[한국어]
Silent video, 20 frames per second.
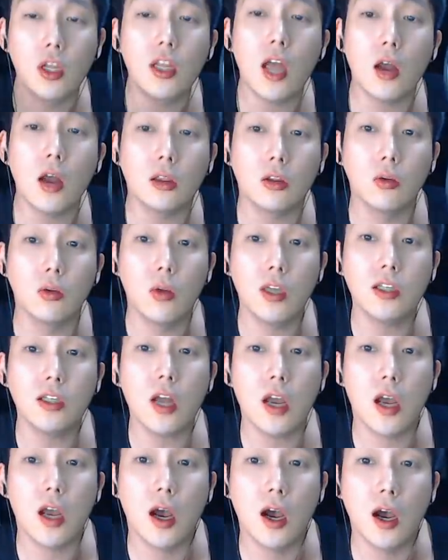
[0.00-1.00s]
나왔던
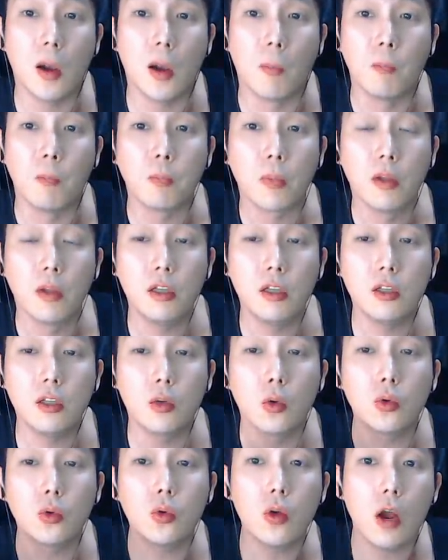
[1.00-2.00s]
회사야 근데 이제
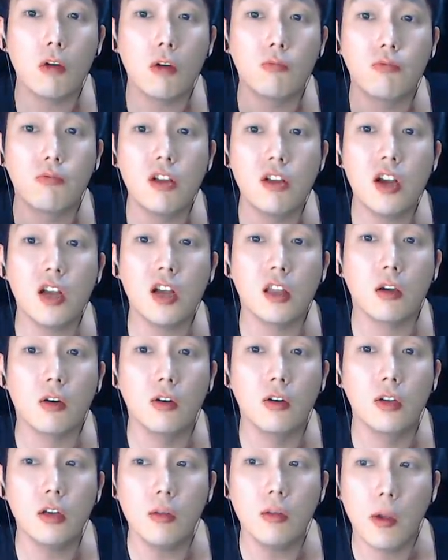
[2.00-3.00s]
교촌하고 분리가
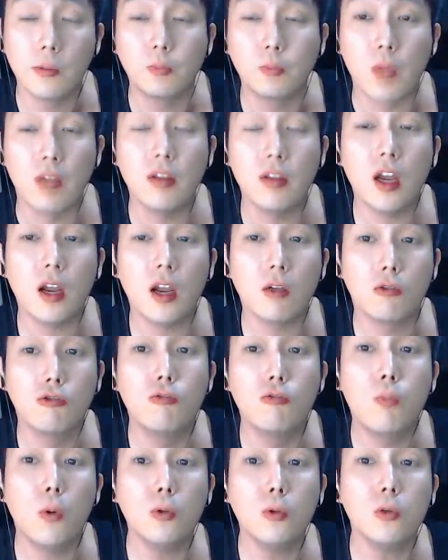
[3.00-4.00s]
됐거든? 옛날에
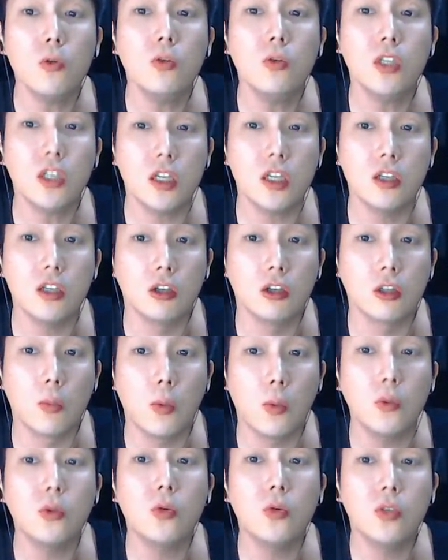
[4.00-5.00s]
구 포촌치킨이었어
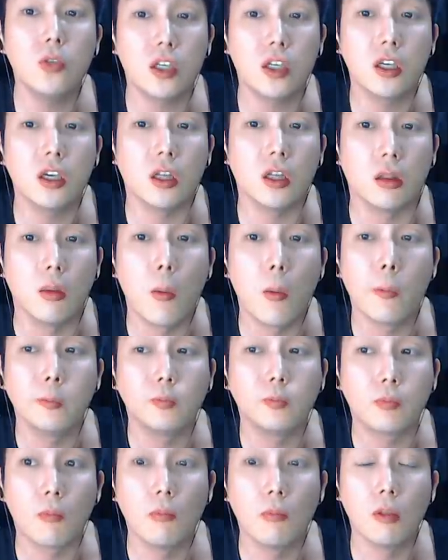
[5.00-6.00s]
포촌치킨
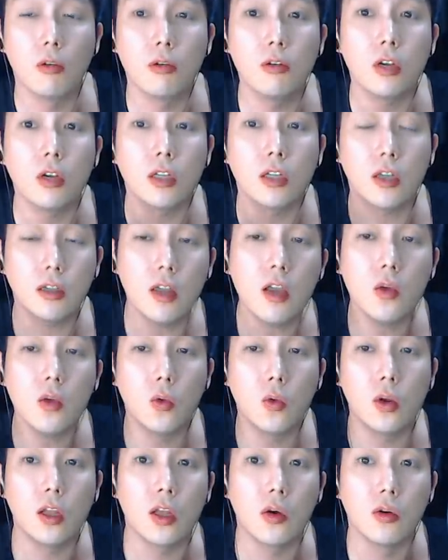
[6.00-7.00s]
음, 그러니까 상당히
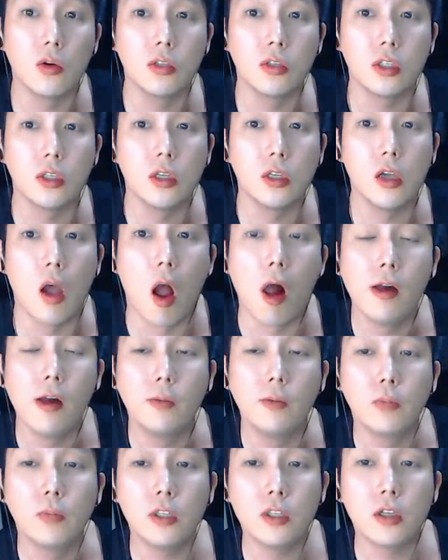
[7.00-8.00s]
오래된 거지.
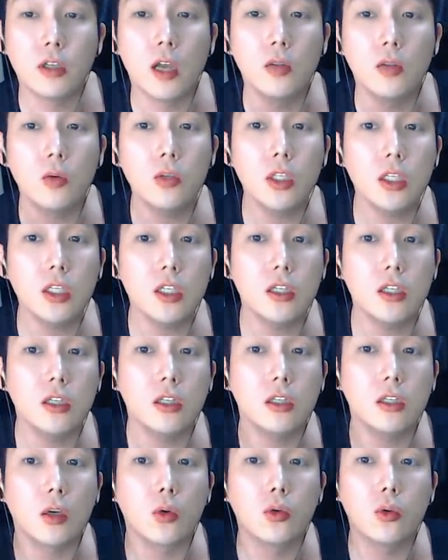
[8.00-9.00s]
이제
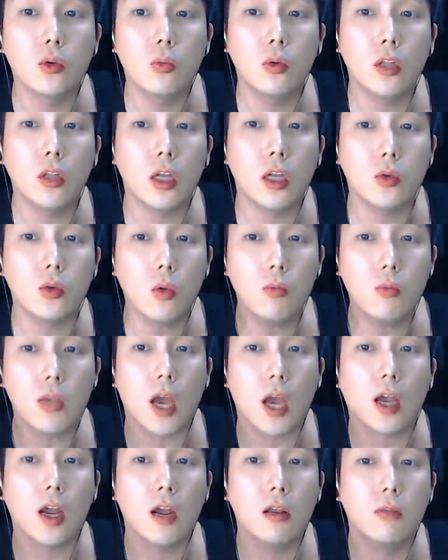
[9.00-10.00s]
개동치킨이 이제 교촌보다 좀
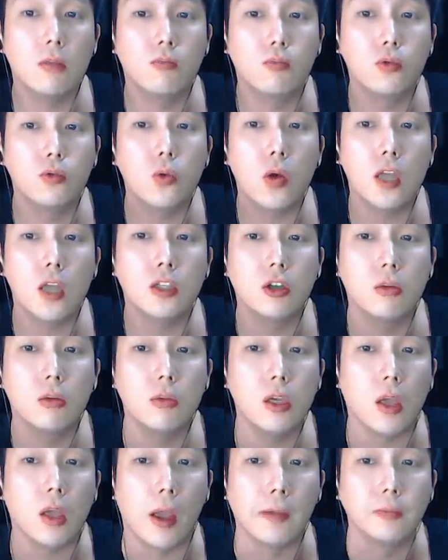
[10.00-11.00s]
약간 부족한
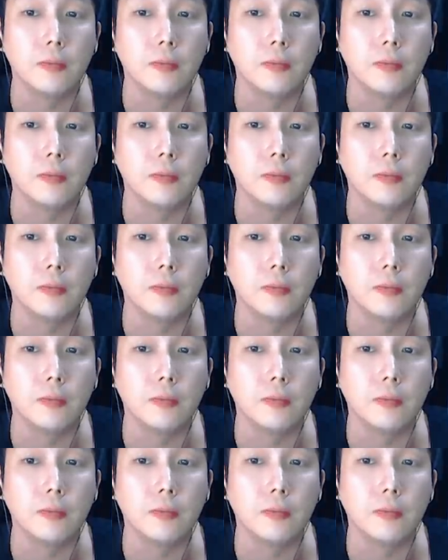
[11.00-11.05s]
점이